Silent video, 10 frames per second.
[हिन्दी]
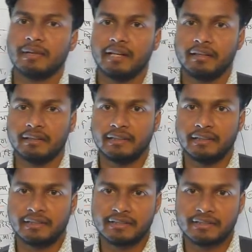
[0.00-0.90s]
पाए जाते
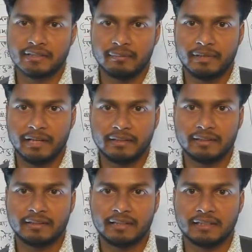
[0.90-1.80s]
हैं इस अभ्यारण
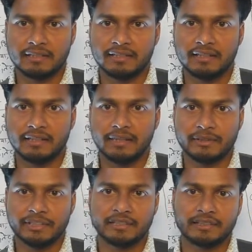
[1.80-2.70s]
की खासियत या
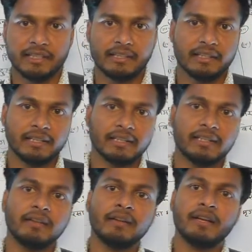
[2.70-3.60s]
विशेषता यह है कि